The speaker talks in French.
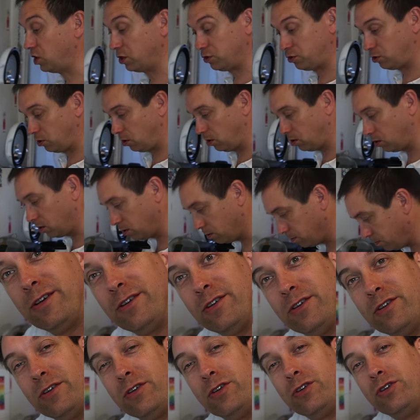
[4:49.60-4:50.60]
j'adore.
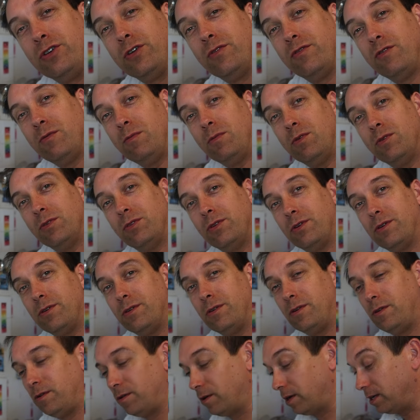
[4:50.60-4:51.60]
Je vous montre
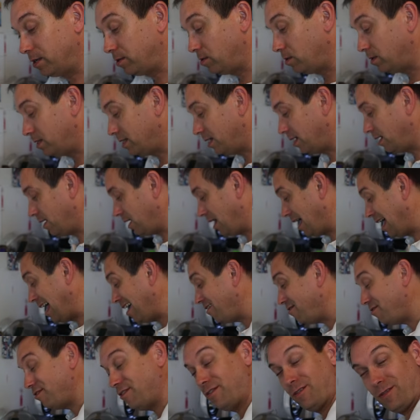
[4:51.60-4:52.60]
le résultat
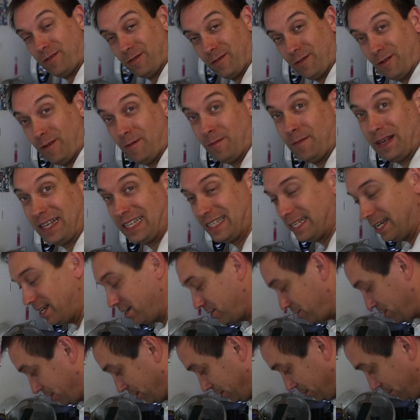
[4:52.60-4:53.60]
avant
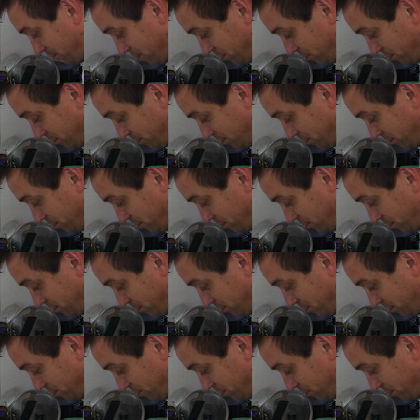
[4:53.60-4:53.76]
mixage.